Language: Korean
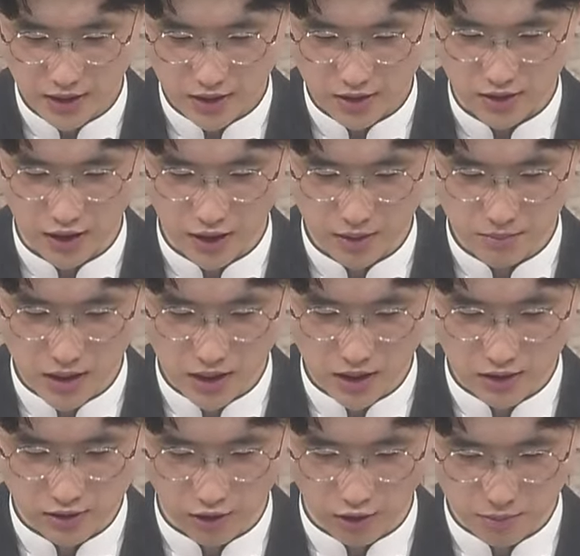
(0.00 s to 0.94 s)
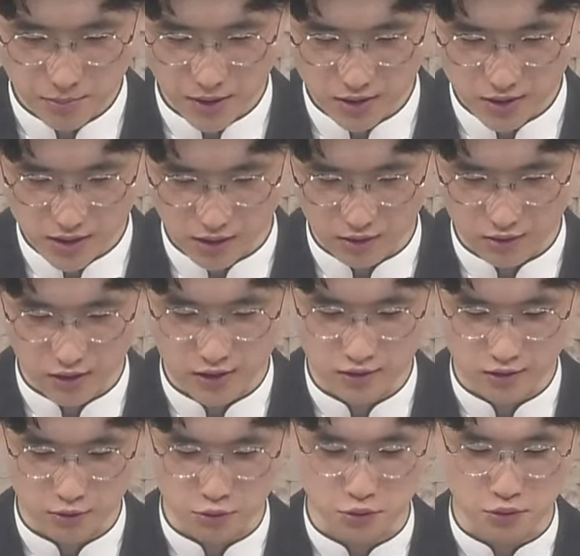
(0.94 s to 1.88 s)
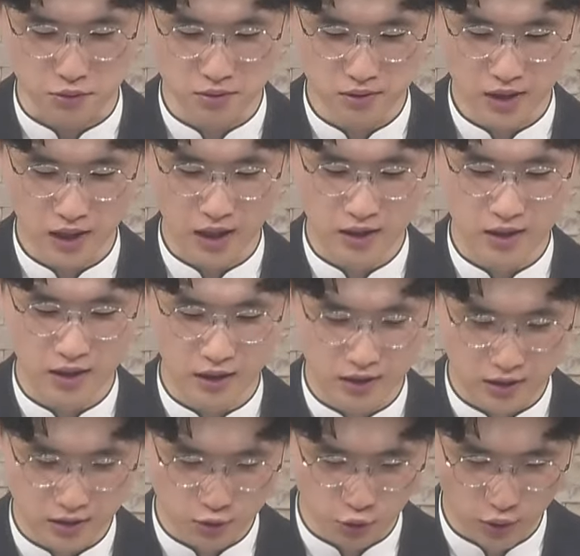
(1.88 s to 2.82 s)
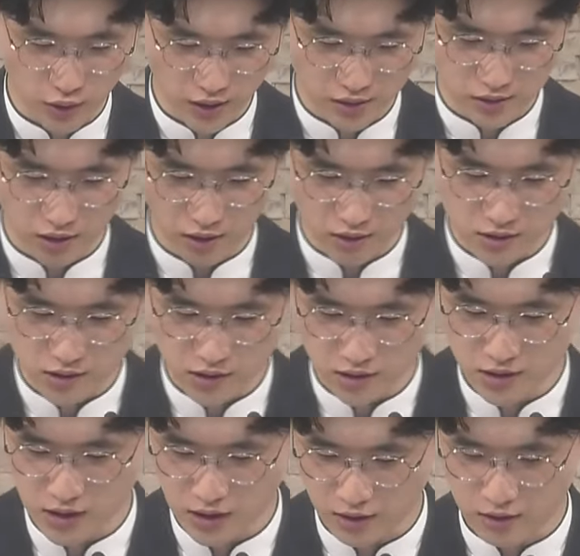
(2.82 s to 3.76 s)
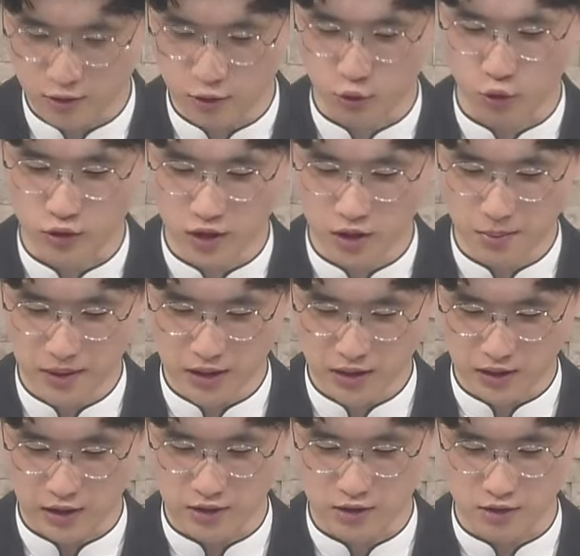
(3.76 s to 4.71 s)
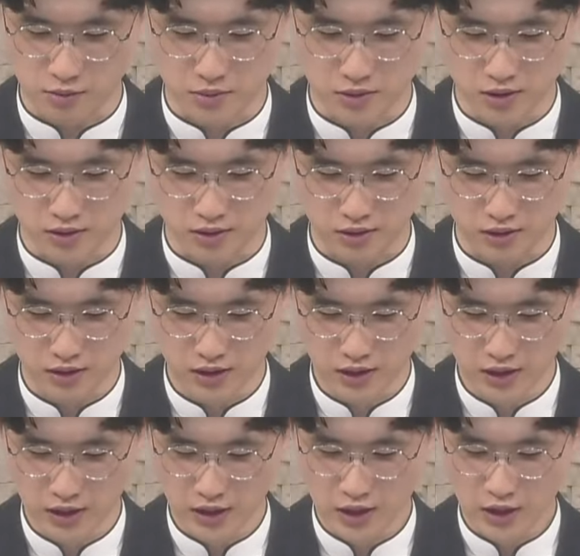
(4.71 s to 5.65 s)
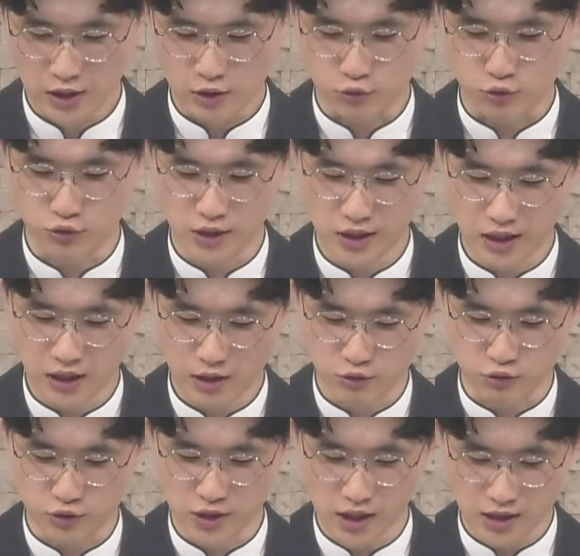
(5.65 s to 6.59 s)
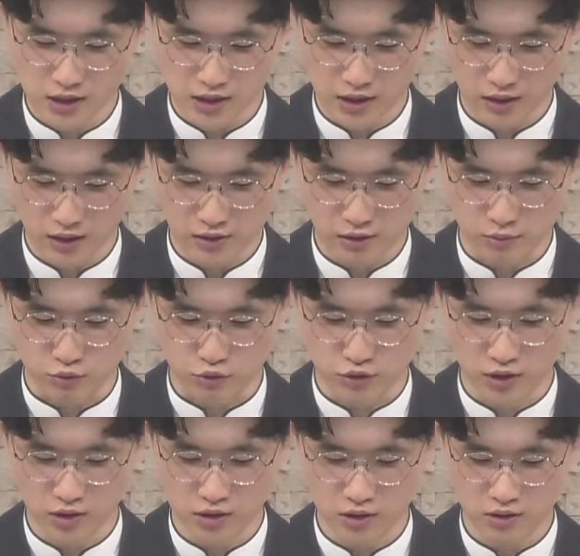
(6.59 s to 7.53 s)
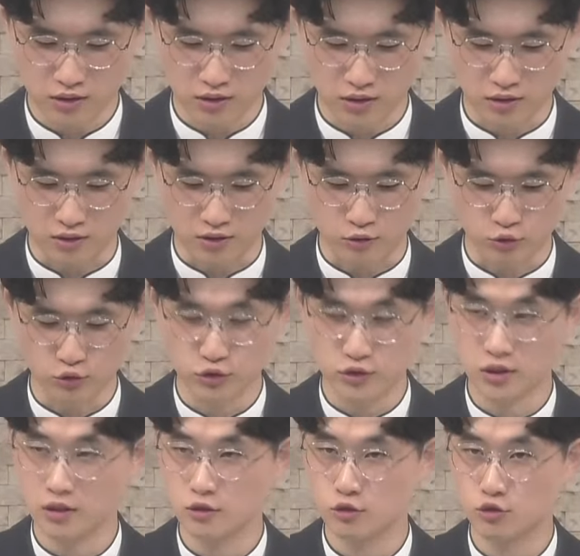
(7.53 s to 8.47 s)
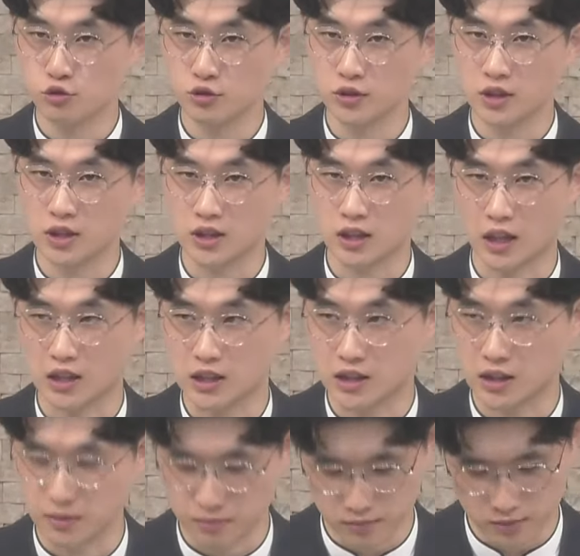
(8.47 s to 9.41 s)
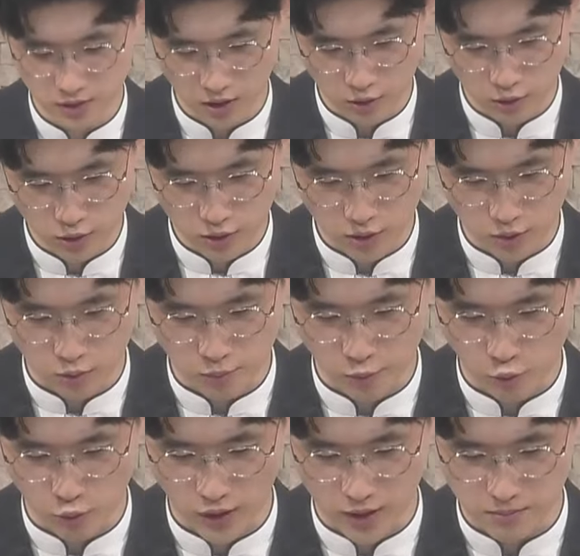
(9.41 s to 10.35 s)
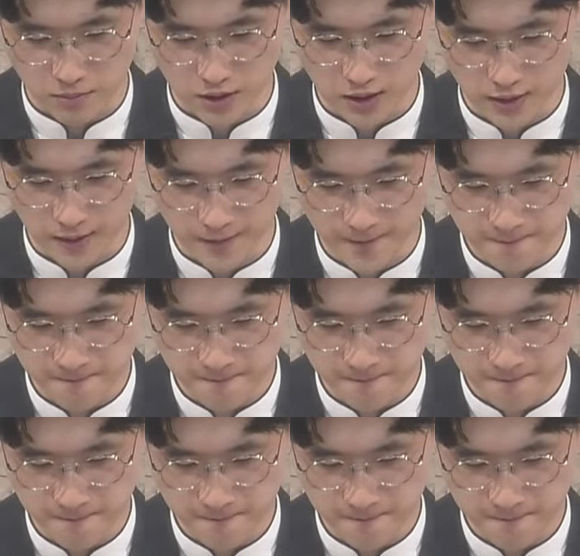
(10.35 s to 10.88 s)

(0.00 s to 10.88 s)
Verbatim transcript: 느헤미야가 성벽을 재건하는 것도 학계를 통해 성전 재건을 독려받았다는 점은 우리가 우리의 신앙에서 무너졌던 우선순위를 다시금 떠올려 보게 합니다.